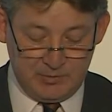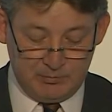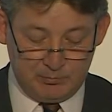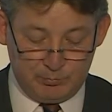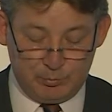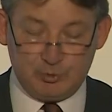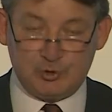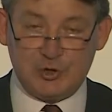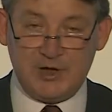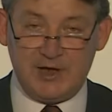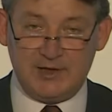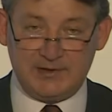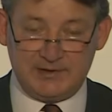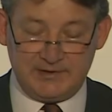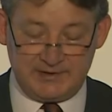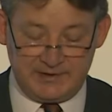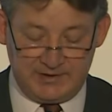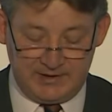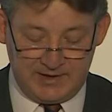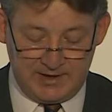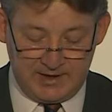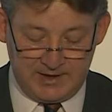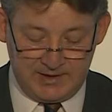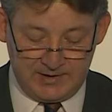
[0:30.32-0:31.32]
Bu
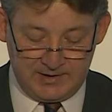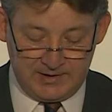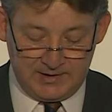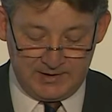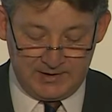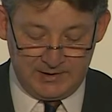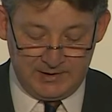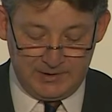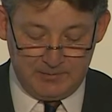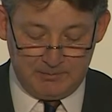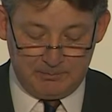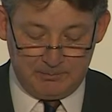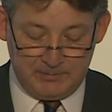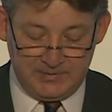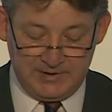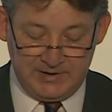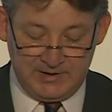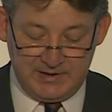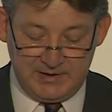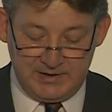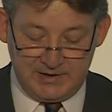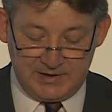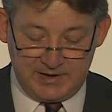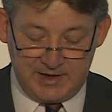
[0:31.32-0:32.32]
saldırıyla
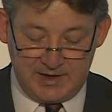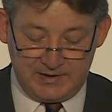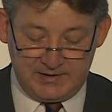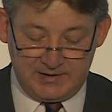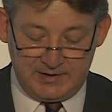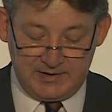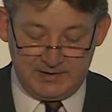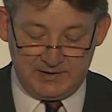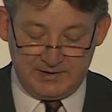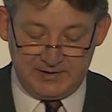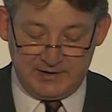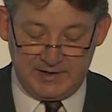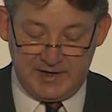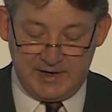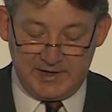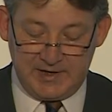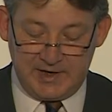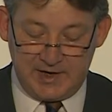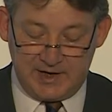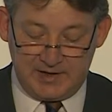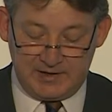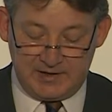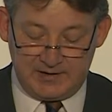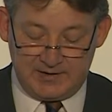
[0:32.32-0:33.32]
milli iradenin
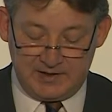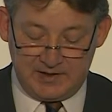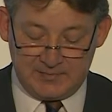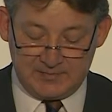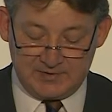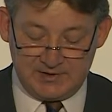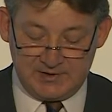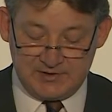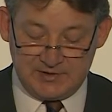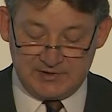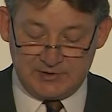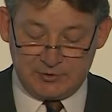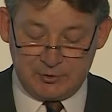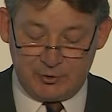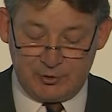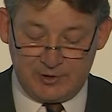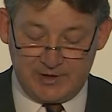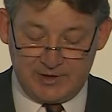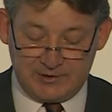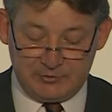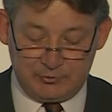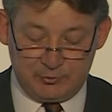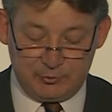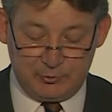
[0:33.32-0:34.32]
yegane temsilcisi
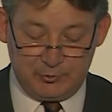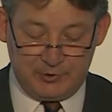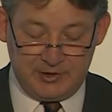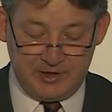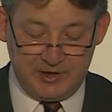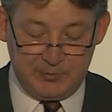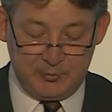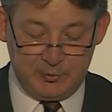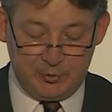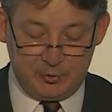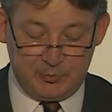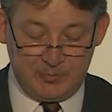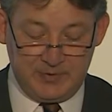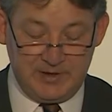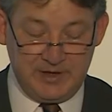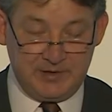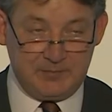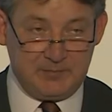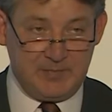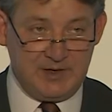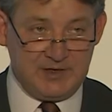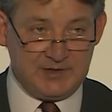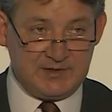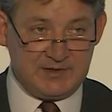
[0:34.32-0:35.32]
olan Türkiye Büyük
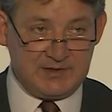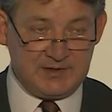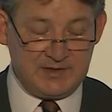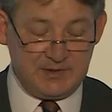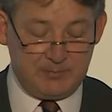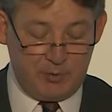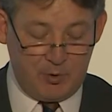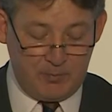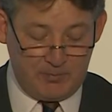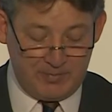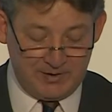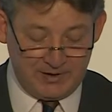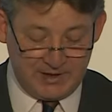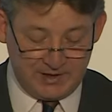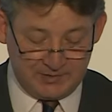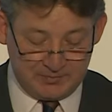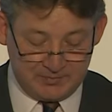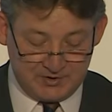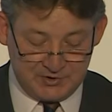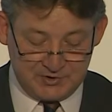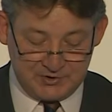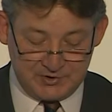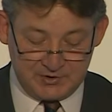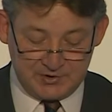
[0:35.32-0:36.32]
Millet Meclisi
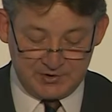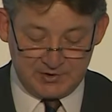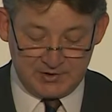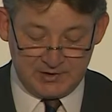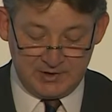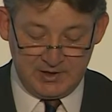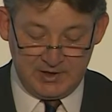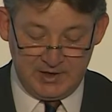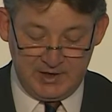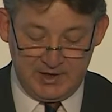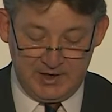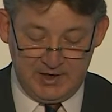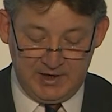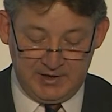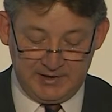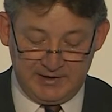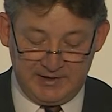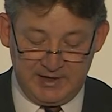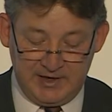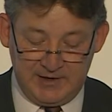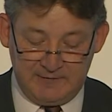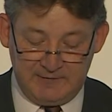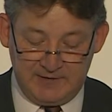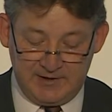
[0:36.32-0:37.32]
bombalanmış,
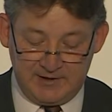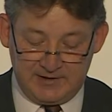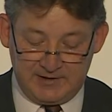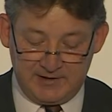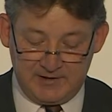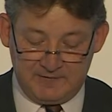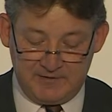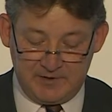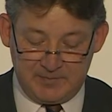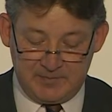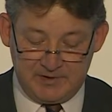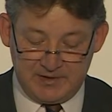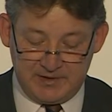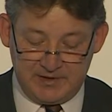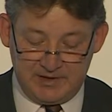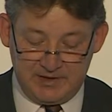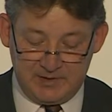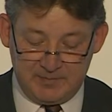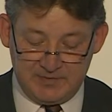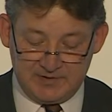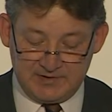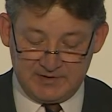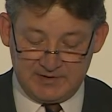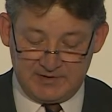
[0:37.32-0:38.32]
devleti ve
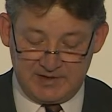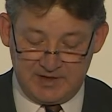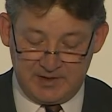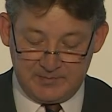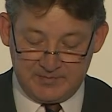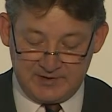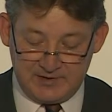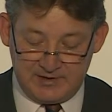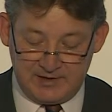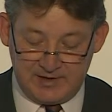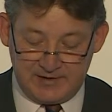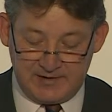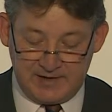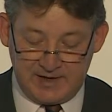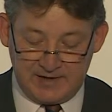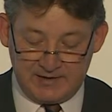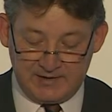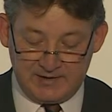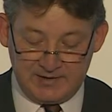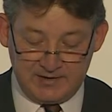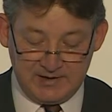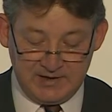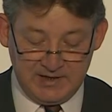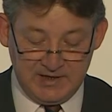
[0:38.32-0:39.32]
birliğimizi temsil eden
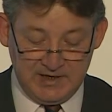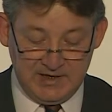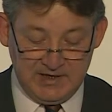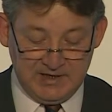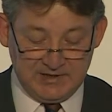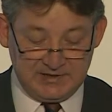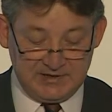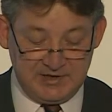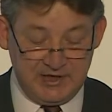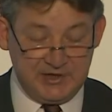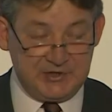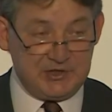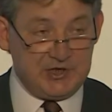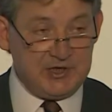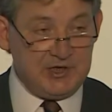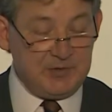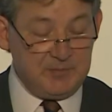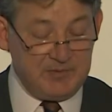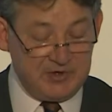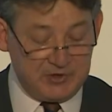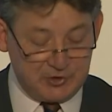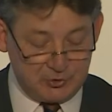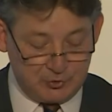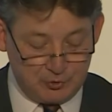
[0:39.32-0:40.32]

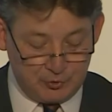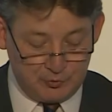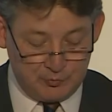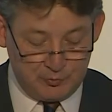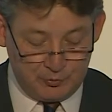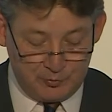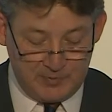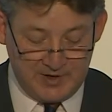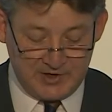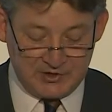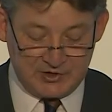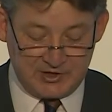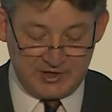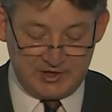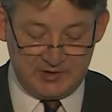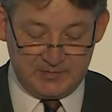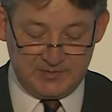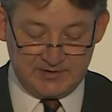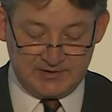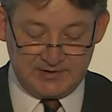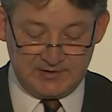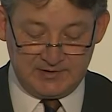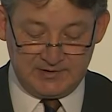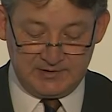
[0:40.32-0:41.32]
seçilmiş
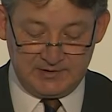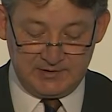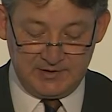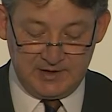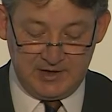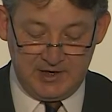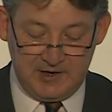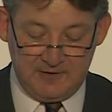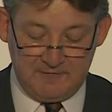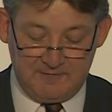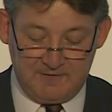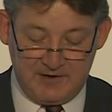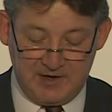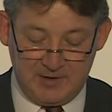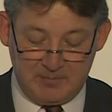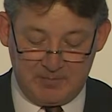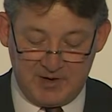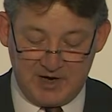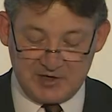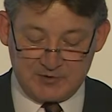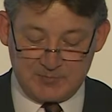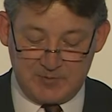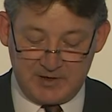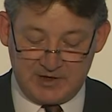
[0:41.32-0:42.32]
Cumhurbaşkanımızın ve
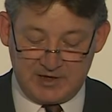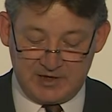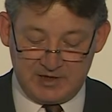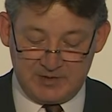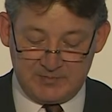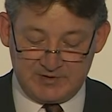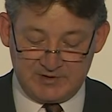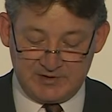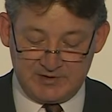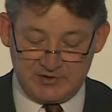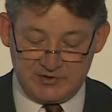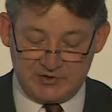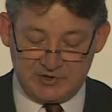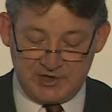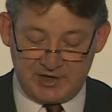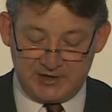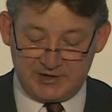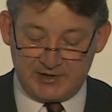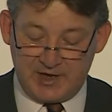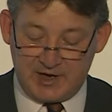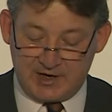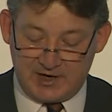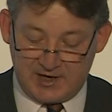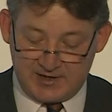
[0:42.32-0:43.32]
Başbakanımızın
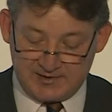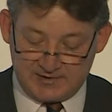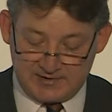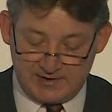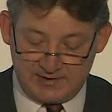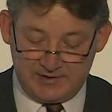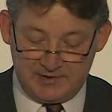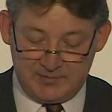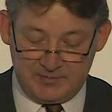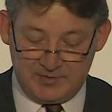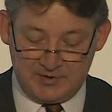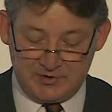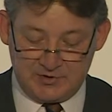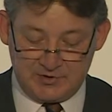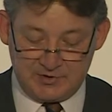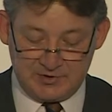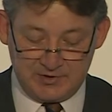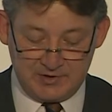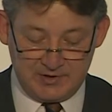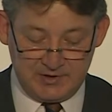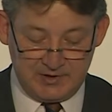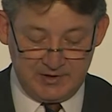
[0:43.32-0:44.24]
canına kastedilmiş,